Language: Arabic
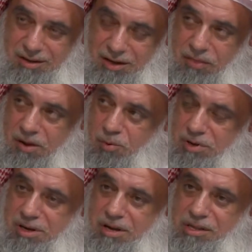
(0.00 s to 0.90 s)
يذهبون
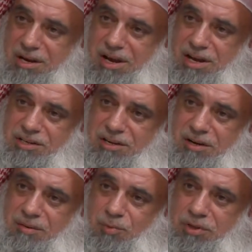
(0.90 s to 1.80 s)
الناس الى
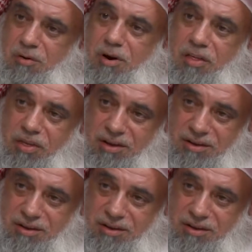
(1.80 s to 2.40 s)
حجر متواضع